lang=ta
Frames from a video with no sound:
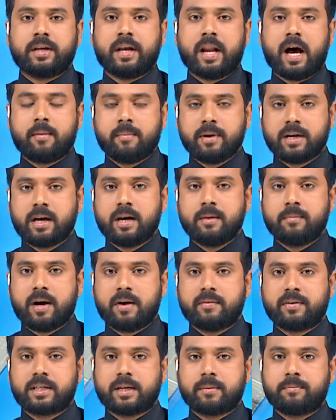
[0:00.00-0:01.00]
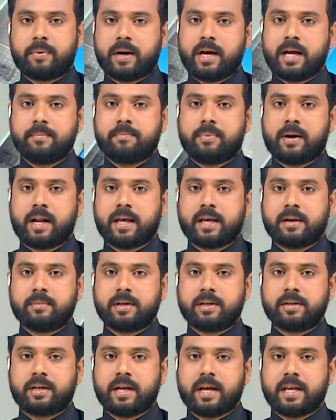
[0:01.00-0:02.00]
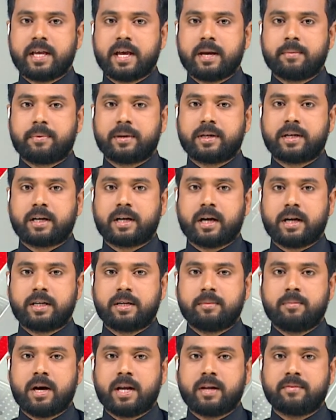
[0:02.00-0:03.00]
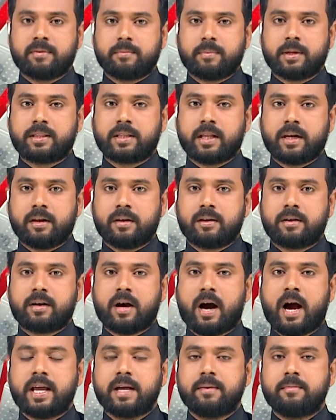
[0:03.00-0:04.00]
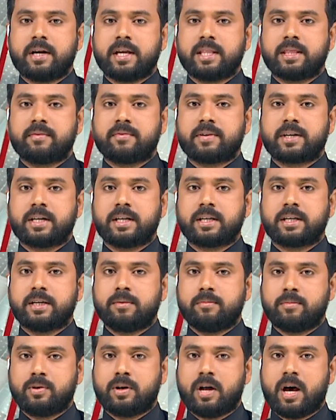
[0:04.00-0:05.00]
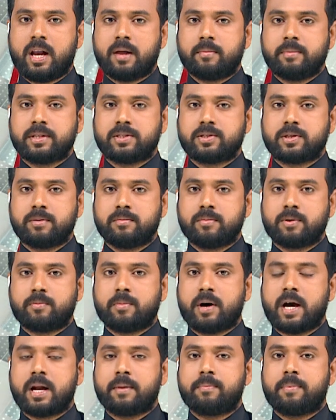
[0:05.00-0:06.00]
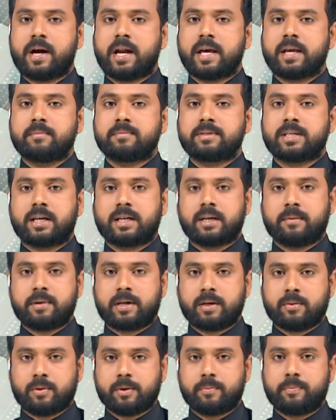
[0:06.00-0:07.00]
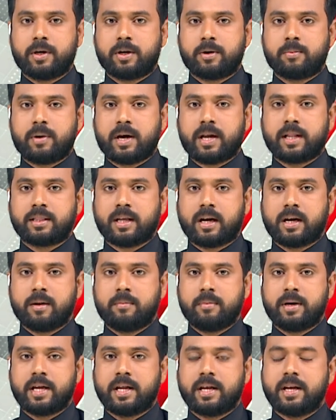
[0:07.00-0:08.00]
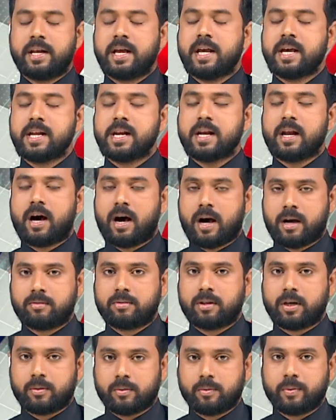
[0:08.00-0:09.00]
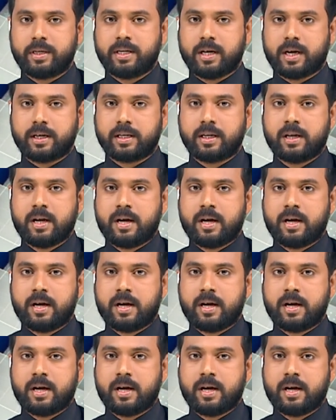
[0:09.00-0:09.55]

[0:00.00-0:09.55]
நாமக்கல் மாவட்டம் பள்ளிப்பாளையம் அருகே ஏற்பட்ட கட்டுமான விபத்தில் காயமடைந்தவர்களுக்கு முன்னாள் அமைச்சரும் குமாரபாளையம் சட்டமன்ற உறுப்பினருமான தங்கமணி நேரில் ஆறுதல் கூறினார்